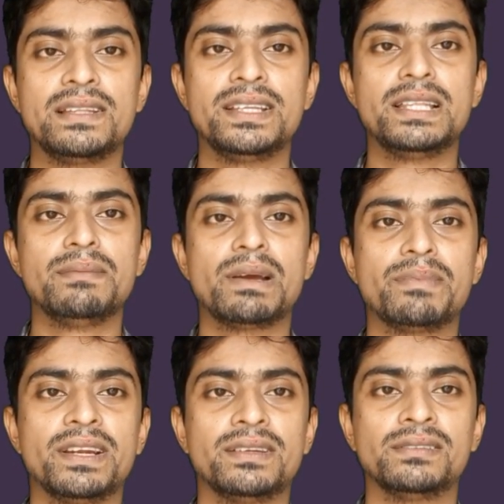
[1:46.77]
দিতে
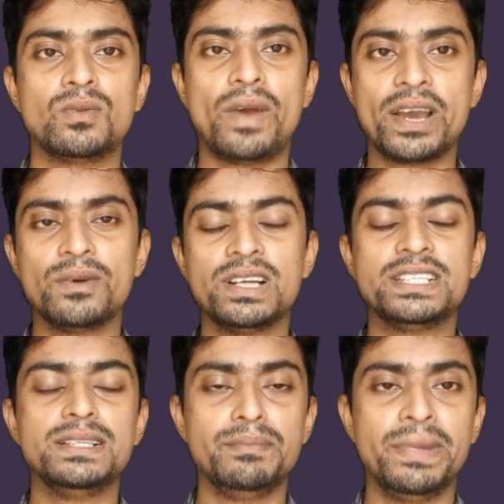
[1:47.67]
পারবেন তো এখন
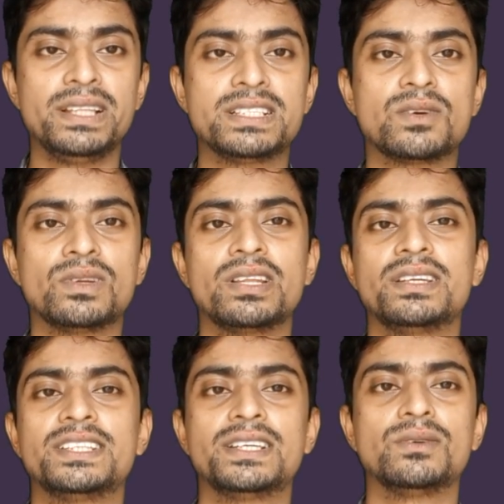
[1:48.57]
আসি মেন যে কথা
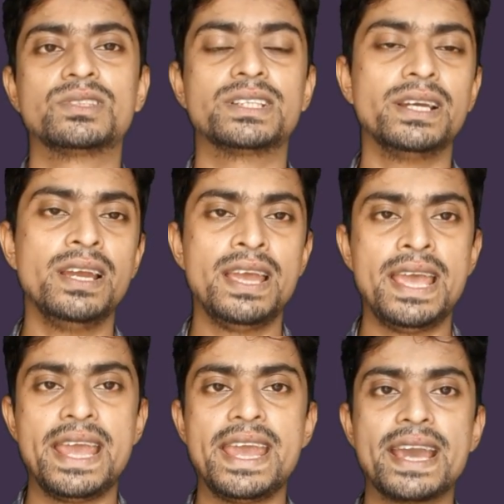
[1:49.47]
সেটা হচ্ছে
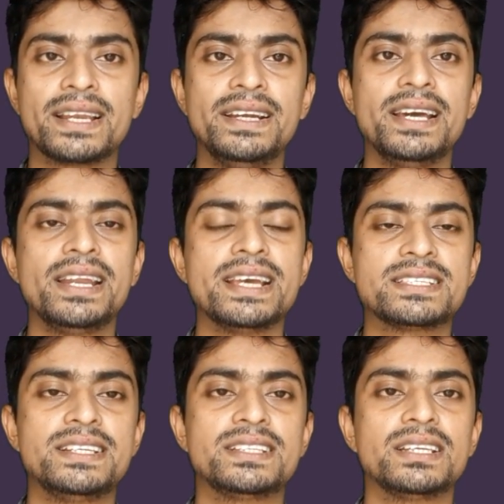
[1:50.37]
এক লিটার
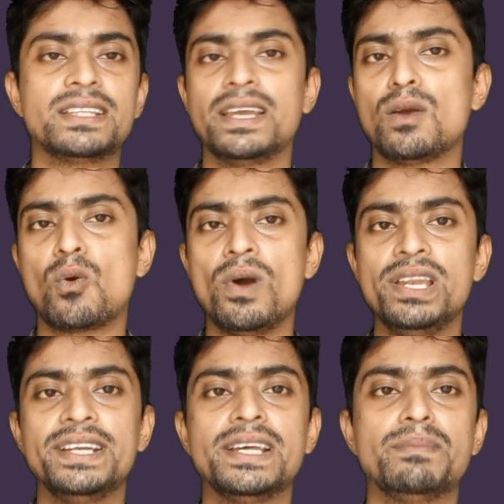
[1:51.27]
অ্যাসিডের সাথে কয়
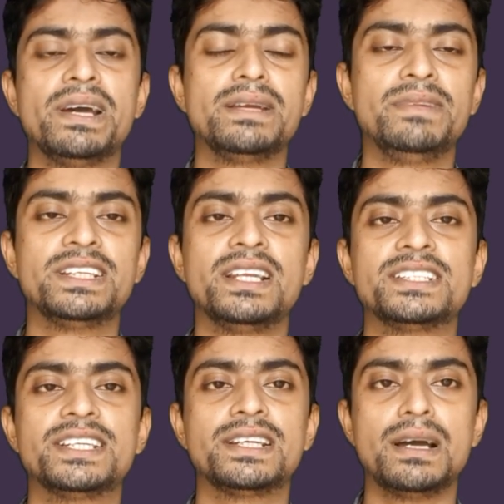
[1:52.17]
লিটার পানি মিশালে
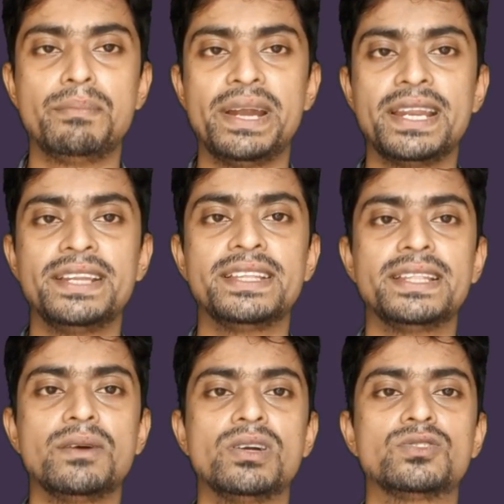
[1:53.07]
সেটা ব্যাটারিতে
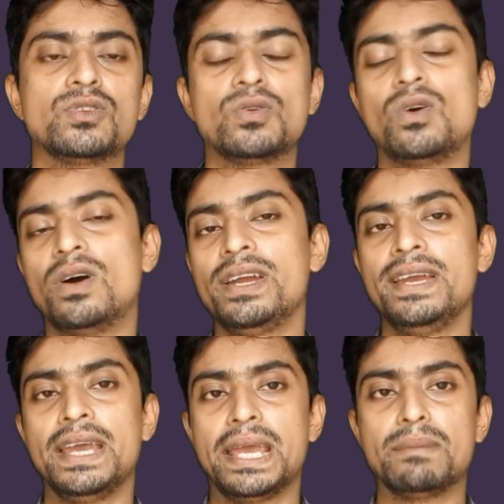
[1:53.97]
দেওয়ার যোগ্য হয়
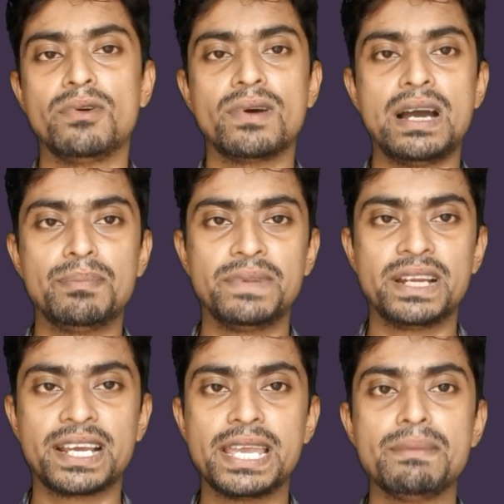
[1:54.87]
এবং
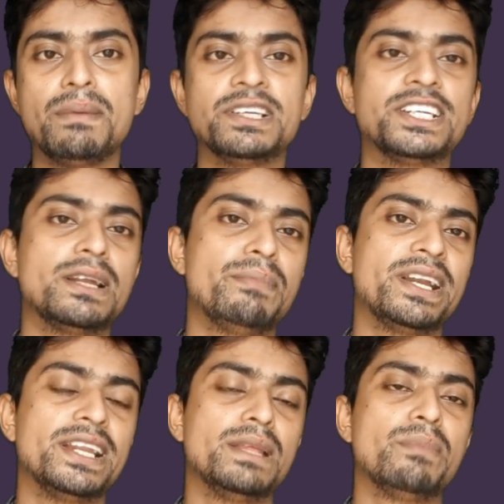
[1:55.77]
আপনারা কিভাবে সেটা
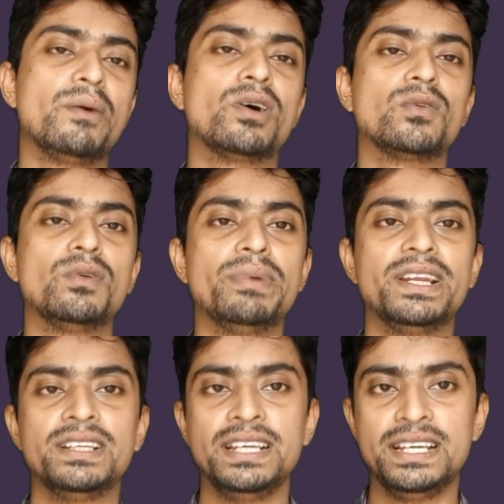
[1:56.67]
ব্যাটারিতে ব্যবহার
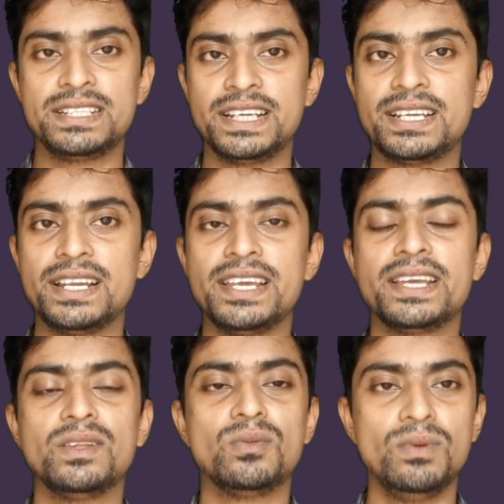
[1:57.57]
করবেন সেটা নিয়ে
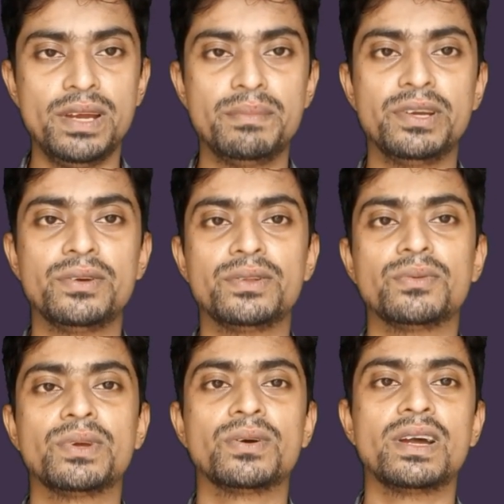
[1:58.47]
কিন্তু এই ভিডিওটি
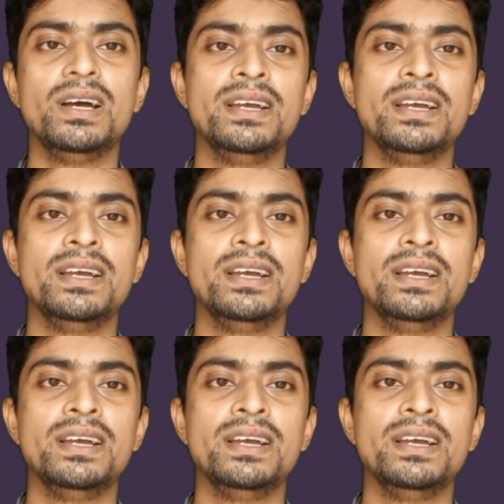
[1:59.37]
তৈরি করা